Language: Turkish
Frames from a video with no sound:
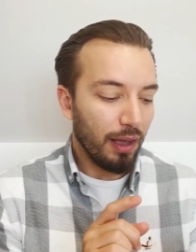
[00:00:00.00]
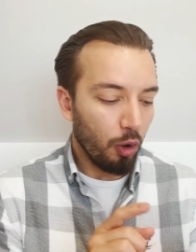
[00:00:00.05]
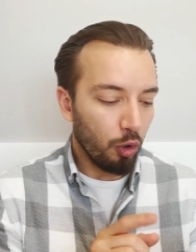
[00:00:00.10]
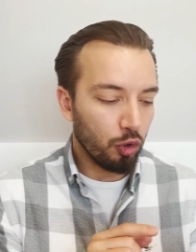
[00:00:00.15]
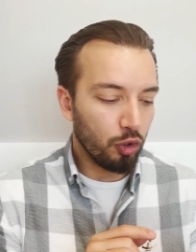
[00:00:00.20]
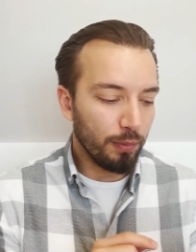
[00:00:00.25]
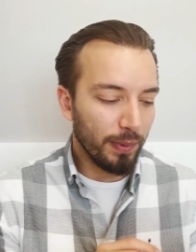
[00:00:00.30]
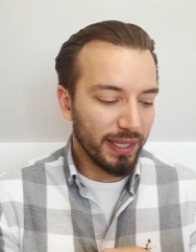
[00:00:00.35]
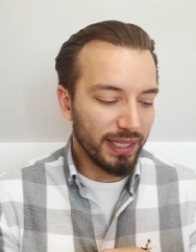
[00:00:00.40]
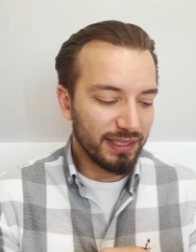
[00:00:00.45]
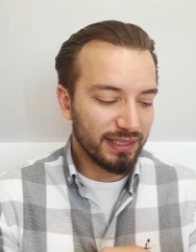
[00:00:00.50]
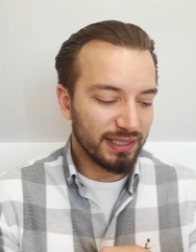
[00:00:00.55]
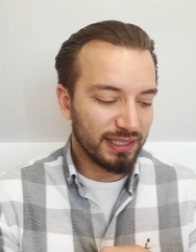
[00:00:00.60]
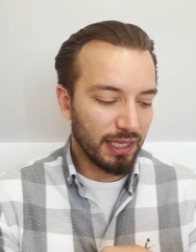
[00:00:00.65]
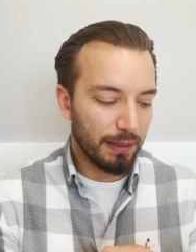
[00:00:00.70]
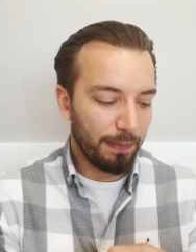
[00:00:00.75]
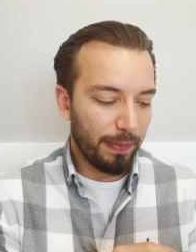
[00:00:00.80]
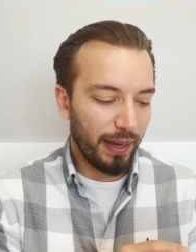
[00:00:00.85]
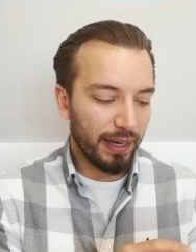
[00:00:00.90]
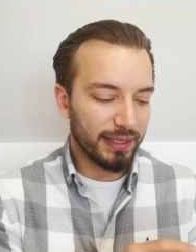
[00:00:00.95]
Okumalarınızı
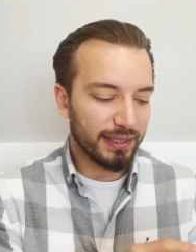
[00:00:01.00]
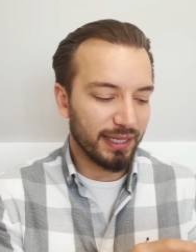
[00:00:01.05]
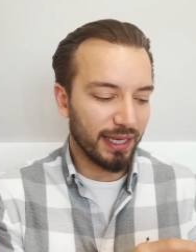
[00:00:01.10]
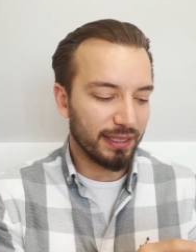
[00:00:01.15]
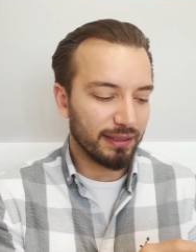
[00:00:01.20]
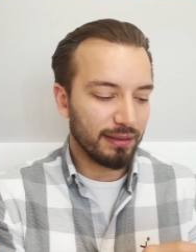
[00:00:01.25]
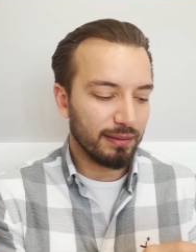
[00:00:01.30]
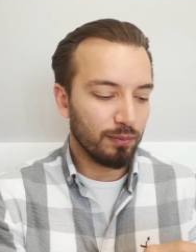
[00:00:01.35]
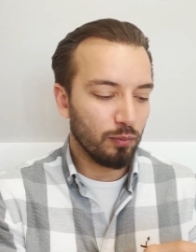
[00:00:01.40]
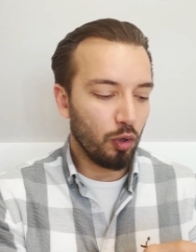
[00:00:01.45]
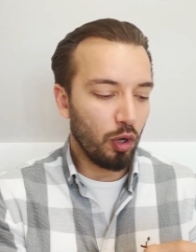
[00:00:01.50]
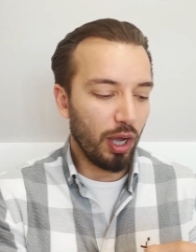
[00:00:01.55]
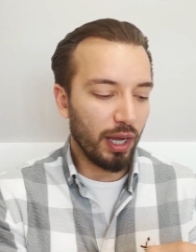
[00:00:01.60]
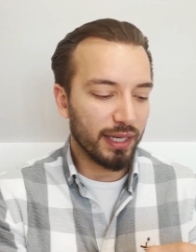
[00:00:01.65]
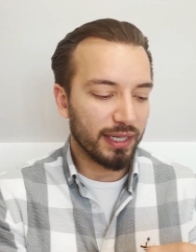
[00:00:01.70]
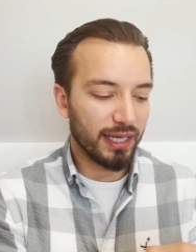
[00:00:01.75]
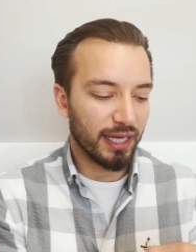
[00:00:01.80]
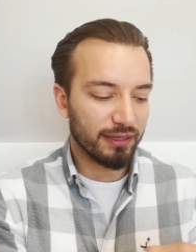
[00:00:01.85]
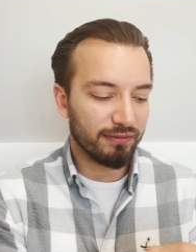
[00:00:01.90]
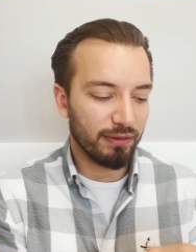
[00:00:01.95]
yaparken
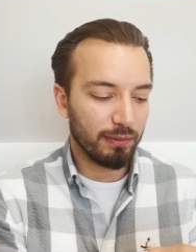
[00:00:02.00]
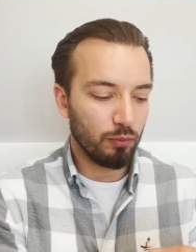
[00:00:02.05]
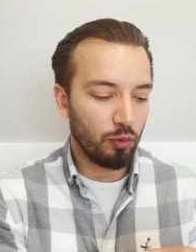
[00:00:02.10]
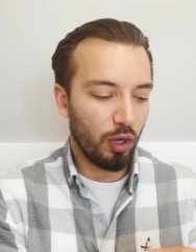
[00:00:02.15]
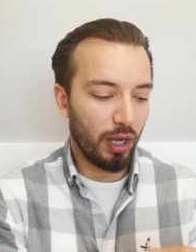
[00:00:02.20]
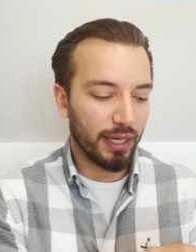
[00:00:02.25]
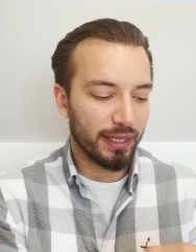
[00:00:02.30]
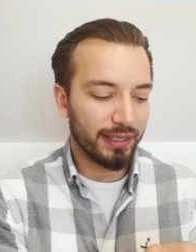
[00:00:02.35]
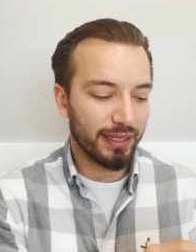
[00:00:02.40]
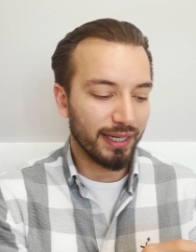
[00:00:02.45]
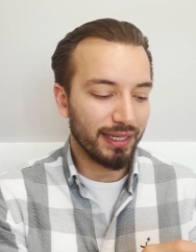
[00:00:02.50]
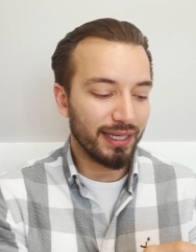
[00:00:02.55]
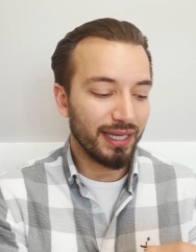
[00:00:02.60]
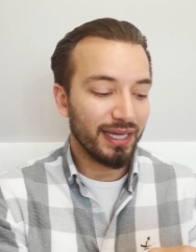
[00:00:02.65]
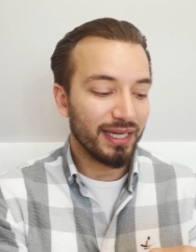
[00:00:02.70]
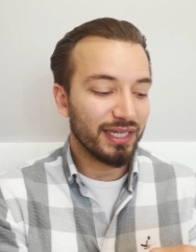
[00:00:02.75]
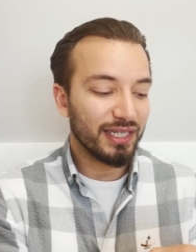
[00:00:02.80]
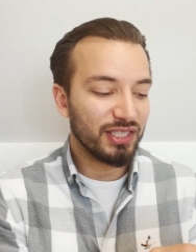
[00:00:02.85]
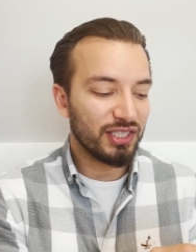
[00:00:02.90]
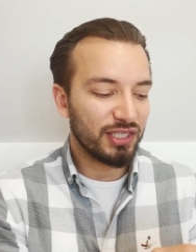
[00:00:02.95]
muhakkak ve muhakkak
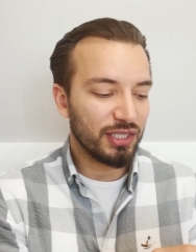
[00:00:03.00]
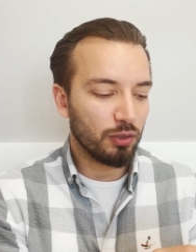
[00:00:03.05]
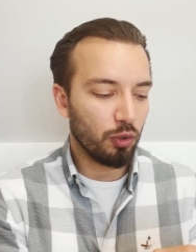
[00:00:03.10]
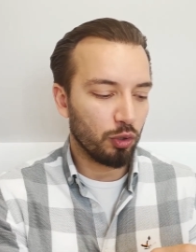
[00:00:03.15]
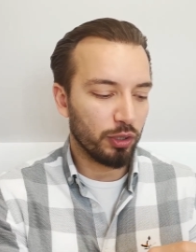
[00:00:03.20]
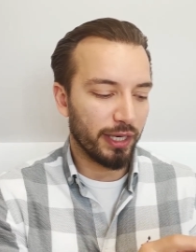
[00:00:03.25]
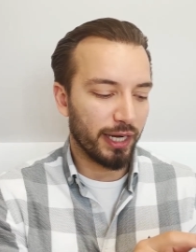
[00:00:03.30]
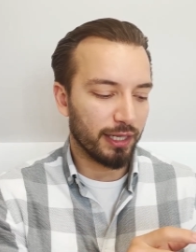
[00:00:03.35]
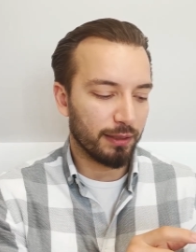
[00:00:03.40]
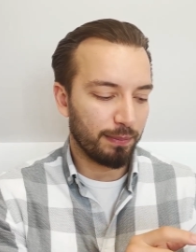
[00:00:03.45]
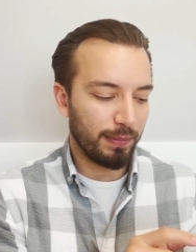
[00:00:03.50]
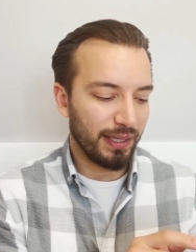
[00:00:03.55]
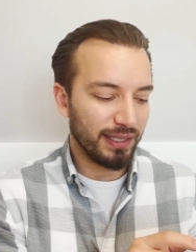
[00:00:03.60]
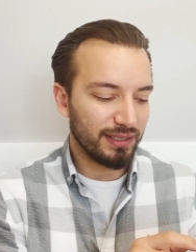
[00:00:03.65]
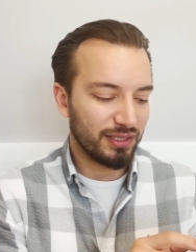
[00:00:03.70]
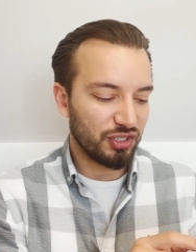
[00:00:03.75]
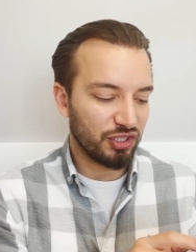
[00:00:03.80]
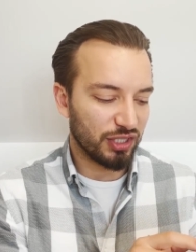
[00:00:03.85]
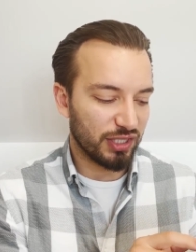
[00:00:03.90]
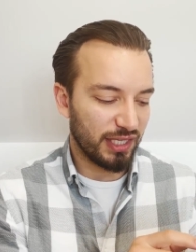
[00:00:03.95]
ışık olarak
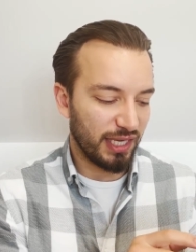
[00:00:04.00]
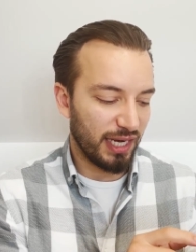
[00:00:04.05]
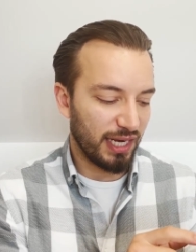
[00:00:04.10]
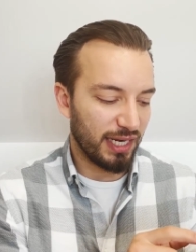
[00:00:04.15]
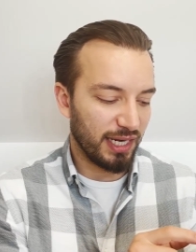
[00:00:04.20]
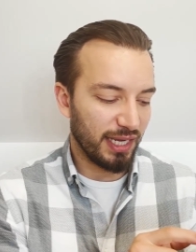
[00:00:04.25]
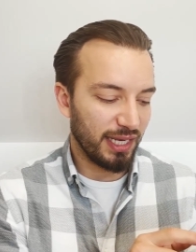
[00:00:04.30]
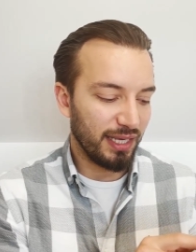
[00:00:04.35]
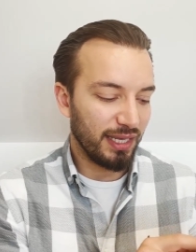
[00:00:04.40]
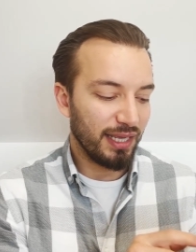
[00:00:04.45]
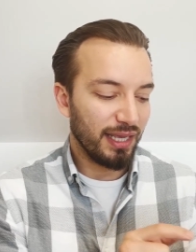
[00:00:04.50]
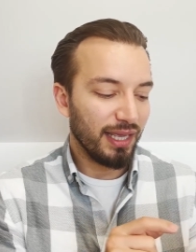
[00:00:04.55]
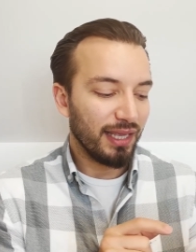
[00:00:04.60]
beyaz ışık yerine